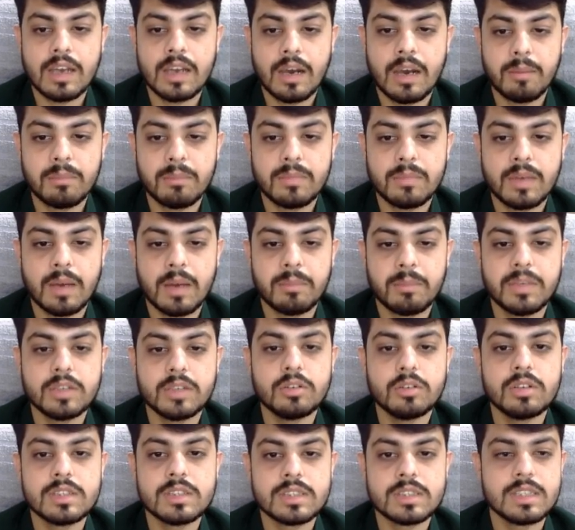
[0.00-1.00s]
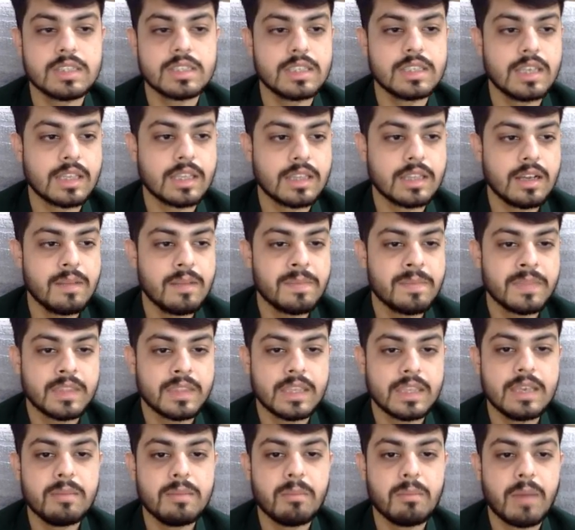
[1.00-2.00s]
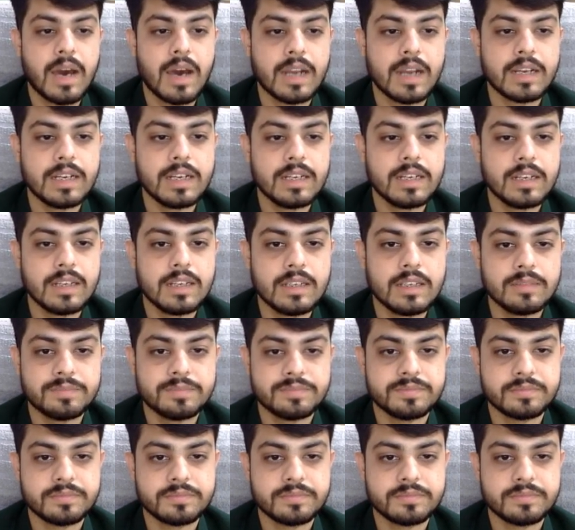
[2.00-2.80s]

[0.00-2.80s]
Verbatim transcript: हम हमने जो डिस्कस किया था कि मार्केट ने